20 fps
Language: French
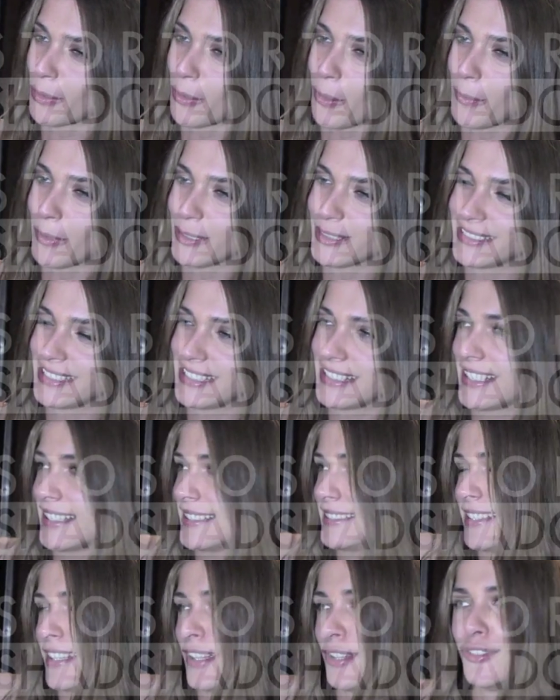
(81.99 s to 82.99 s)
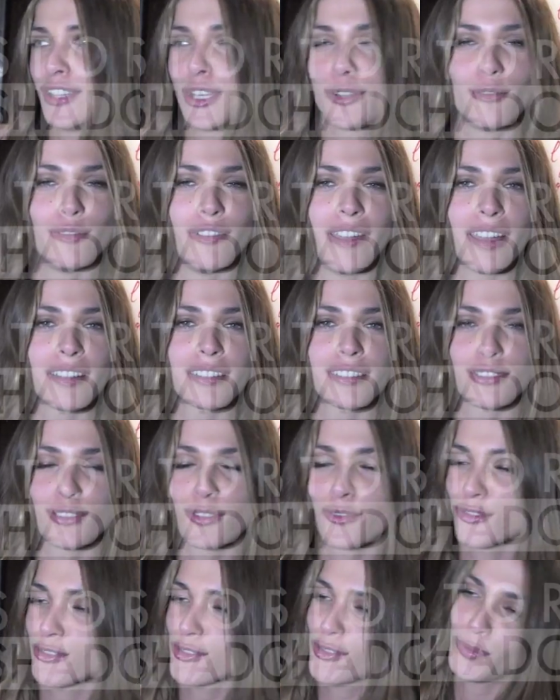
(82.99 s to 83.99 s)
romantique était une découverte,
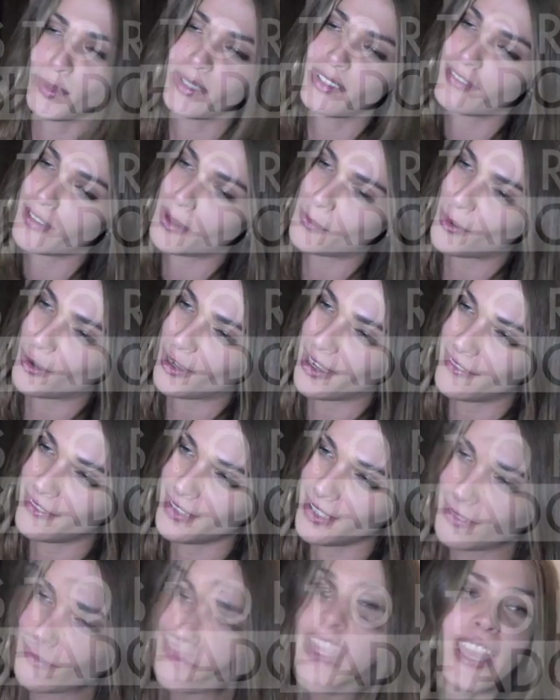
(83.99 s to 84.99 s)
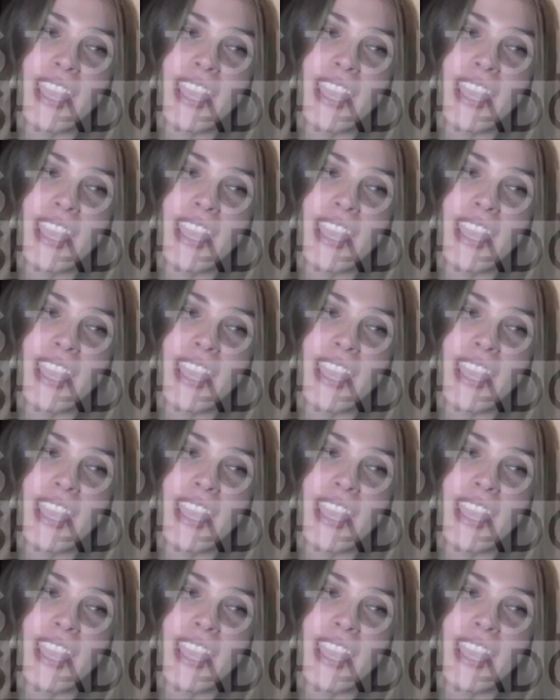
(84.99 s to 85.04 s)
donc je suis vraiment ravie.